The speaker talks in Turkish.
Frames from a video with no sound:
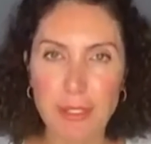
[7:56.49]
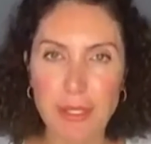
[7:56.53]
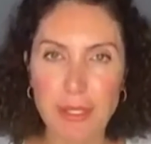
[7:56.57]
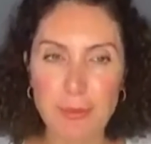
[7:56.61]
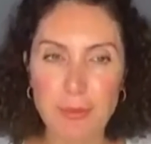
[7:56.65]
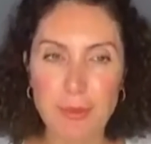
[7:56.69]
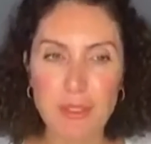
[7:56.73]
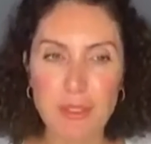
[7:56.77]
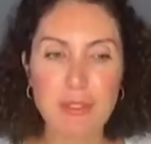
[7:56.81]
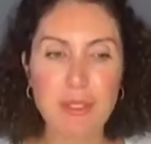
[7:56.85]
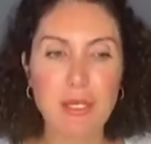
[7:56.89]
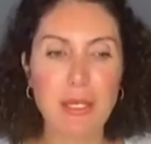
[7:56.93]

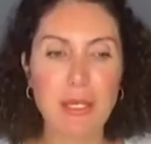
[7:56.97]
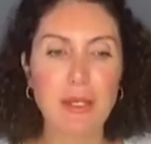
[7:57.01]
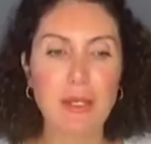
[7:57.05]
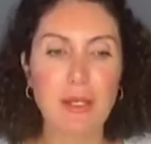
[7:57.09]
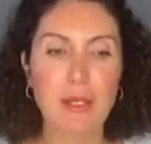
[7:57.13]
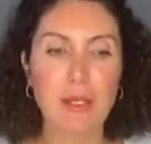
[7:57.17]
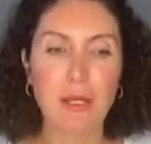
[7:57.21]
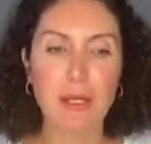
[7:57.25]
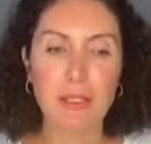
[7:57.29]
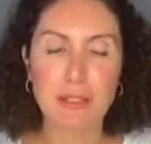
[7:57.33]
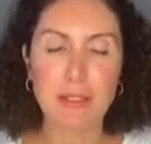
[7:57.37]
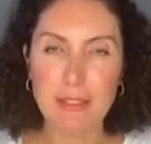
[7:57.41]
Birebir
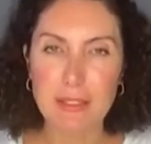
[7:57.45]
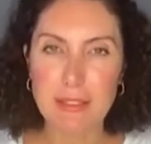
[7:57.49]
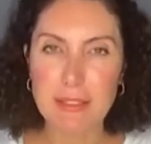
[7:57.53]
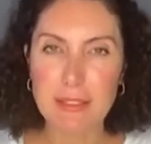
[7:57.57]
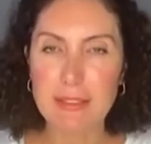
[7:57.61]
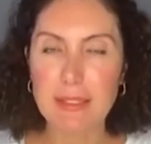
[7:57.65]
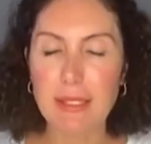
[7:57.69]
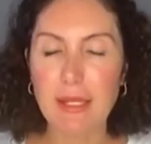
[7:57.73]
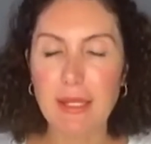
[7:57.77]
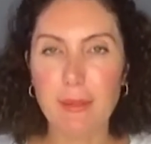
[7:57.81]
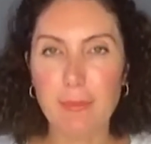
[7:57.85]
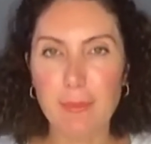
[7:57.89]

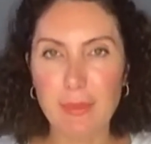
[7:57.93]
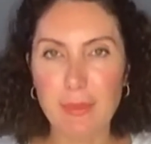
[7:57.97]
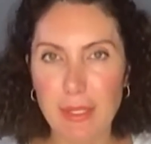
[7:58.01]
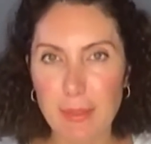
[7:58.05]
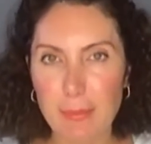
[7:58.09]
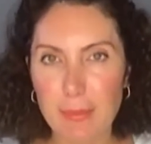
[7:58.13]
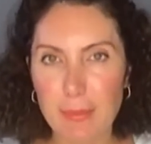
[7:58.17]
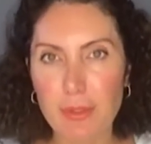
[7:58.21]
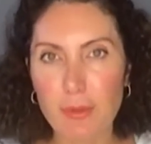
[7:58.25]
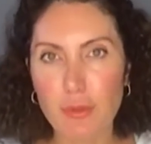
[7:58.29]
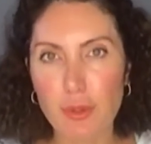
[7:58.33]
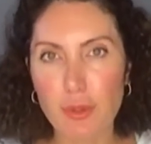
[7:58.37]
analizler
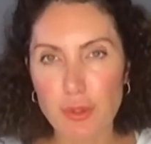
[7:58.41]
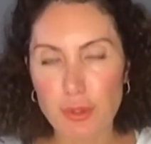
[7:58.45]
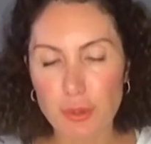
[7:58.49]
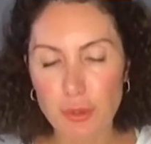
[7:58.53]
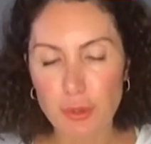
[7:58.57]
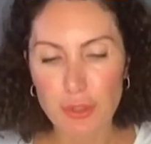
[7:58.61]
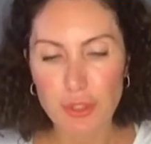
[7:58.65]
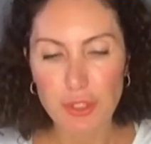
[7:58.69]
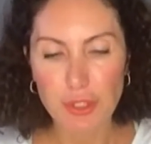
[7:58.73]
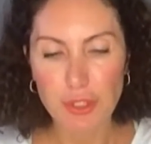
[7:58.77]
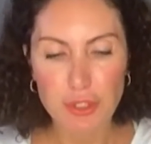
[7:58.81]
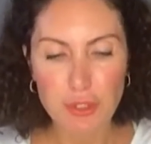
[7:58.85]
birebir
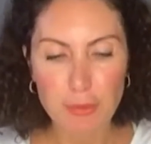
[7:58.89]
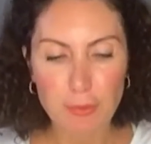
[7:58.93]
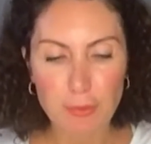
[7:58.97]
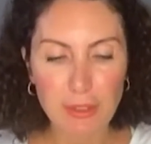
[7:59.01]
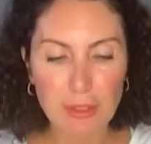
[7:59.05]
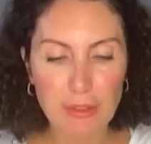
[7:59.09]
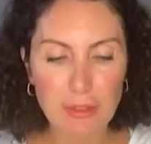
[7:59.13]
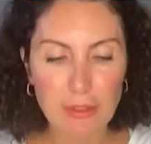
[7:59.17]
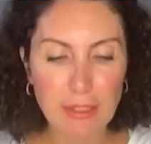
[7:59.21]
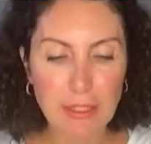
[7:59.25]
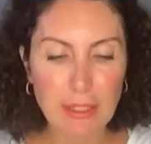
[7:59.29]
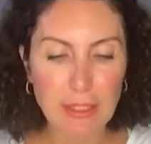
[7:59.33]
koşluk
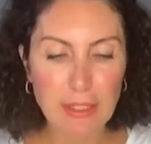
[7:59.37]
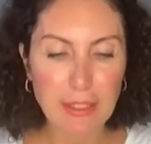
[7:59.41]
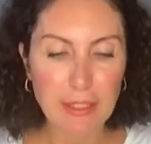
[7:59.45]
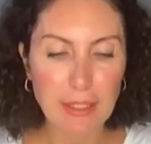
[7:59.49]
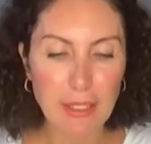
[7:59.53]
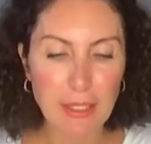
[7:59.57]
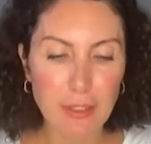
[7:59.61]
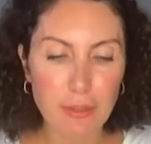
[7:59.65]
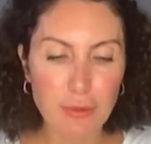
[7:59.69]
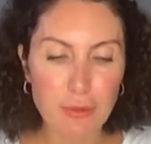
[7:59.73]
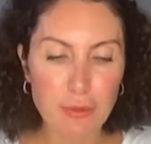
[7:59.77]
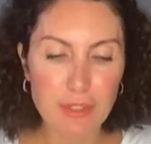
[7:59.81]
çalışmaları ile
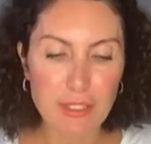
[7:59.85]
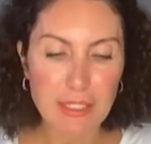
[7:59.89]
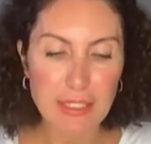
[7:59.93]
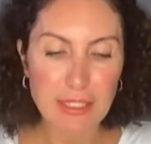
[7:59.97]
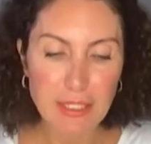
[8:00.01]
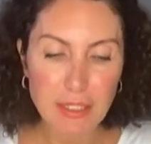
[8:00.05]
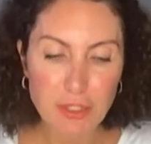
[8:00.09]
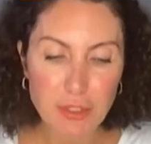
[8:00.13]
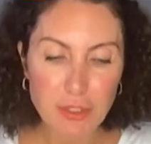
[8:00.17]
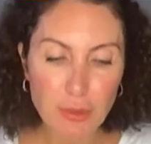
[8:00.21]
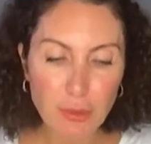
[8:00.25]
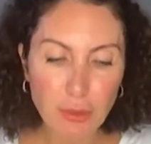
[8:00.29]
ilerliyoruz.
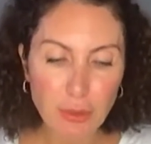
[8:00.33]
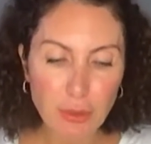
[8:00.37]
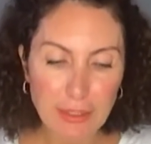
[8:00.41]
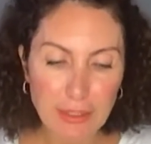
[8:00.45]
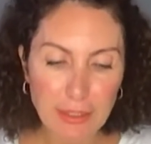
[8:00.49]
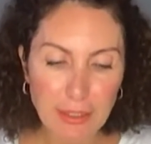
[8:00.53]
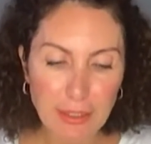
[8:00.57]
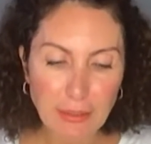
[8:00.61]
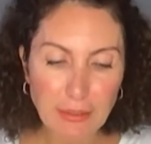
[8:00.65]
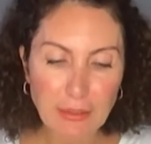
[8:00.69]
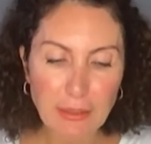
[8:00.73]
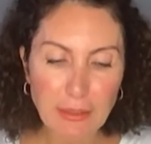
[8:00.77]
İkinci
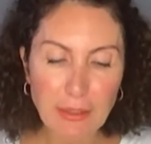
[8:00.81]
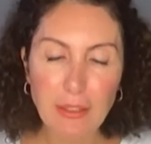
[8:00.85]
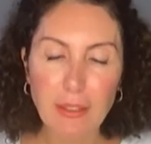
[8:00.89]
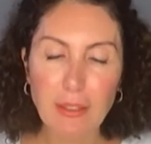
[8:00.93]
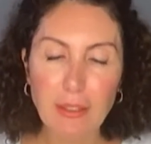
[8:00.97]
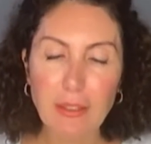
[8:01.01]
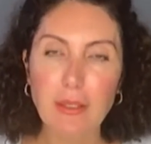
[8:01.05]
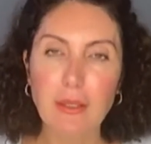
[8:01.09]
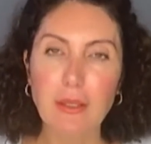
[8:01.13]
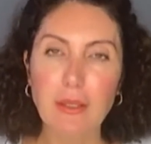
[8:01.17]
olarak